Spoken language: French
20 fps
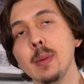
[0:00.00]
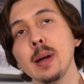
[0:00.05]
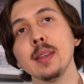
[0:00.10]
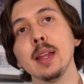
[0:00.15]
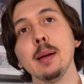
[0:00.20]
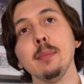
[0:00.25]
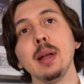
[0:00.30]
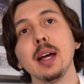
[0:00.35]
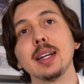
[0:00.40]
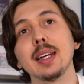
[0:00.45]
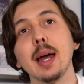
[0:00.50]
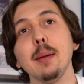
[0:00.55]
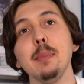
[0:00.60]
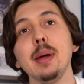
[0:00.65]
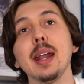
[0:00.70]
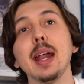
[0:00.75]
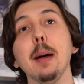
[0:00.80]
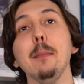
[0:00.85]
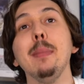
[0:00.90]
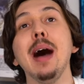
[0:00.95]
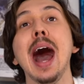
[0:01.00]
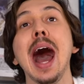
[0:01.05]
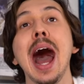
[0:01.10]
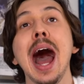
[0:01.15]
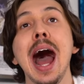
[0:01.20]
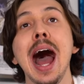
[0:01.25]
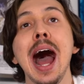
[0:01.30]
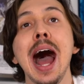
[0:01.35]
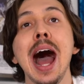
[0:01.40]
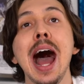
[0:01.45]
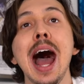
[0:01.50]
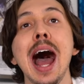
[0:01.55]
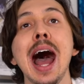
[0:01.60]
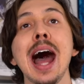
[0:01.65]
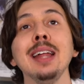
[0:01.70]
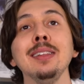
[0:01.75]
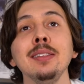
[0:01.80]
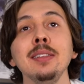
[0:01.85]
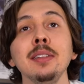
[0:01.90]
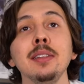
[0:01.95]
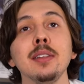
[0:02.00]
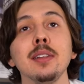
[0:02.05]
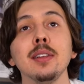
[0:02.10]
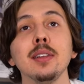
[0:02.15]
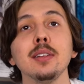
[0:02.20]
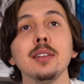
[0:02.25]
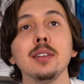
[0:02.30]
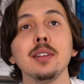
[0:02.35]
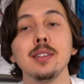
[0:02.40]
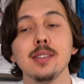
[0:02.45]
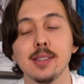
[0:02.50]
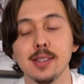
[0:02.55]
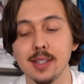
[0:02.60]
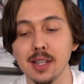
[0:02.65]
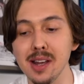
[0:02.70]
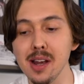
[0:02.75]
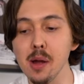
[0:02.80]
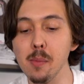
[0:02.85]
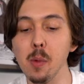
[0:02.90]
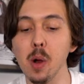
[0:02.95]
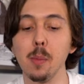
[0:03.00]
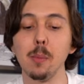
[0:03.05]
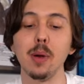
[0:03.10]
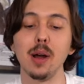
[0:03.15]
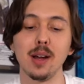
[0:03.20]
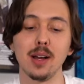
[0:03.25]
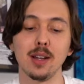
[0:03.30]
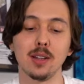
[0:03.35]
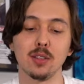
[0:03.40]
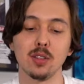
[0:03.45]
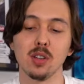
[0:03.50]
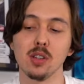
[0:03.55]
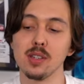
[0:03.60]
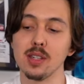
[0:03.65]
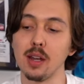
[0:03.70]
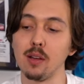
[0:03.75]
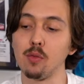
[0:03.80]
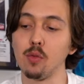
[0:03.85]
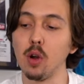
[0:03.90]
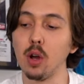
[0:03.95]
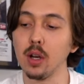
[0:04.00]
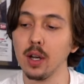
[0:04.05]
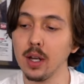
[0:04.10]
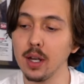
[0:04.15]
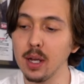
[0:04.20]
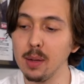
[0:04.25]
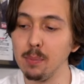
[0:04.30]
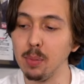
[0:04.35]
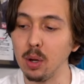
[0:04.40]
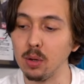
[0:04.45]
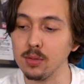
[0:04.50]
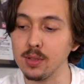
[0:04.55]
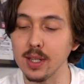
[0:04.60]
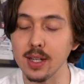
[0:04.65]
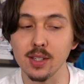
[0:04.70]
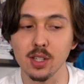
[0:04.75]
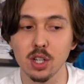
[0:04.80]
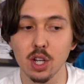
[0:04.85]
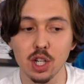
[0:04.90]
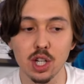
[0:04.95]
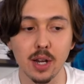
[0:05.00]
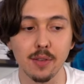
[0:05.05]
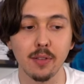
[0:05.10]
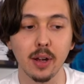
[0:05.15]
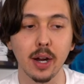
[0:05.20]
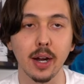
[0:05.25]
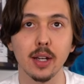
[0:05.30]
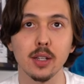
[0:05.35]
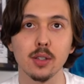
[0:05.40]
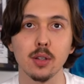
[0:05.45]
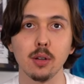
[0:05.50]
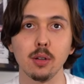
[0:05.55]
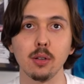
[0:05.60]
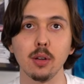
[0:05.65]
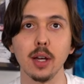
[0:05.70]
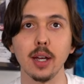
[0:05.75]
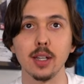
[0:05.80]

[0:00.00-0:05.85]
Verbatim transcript: Madame la caméraman! Oui. C'est le moment de savoir les réponses. Est-ce que j'avais raison?